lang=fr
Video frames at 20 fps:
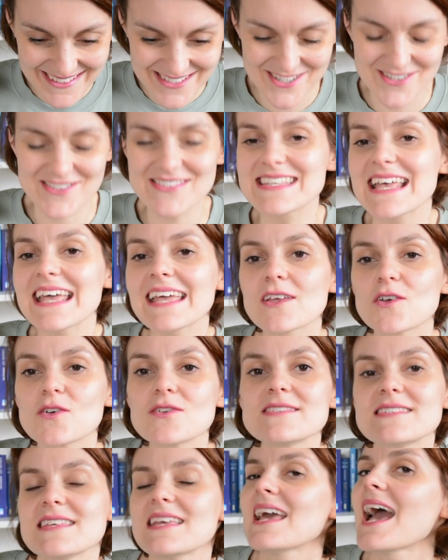je sais
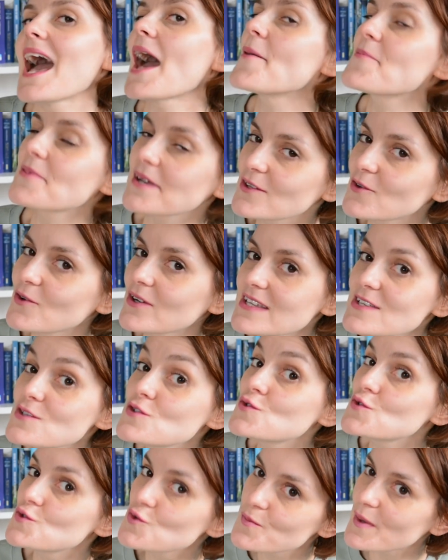que c'est a priori
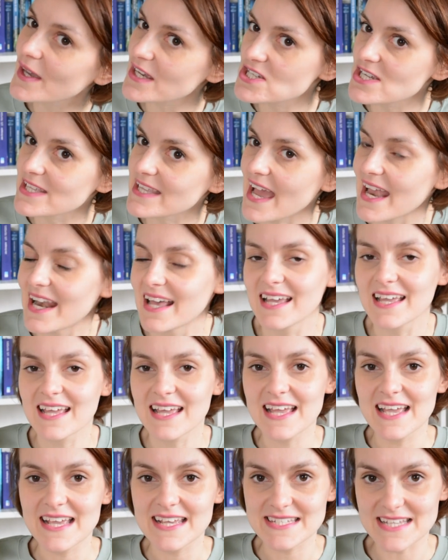super génial.
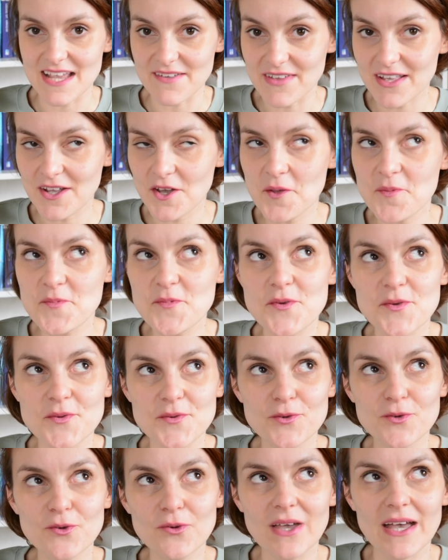J'avais quand même
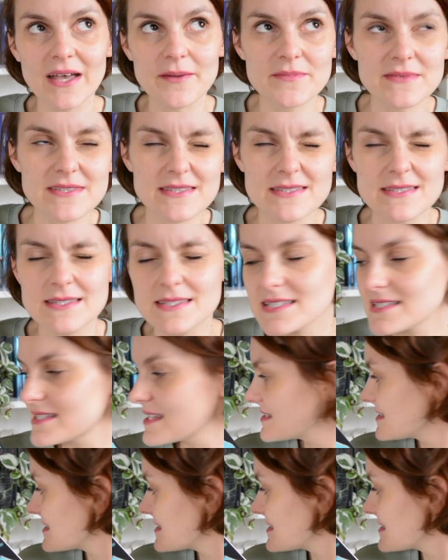eu une petite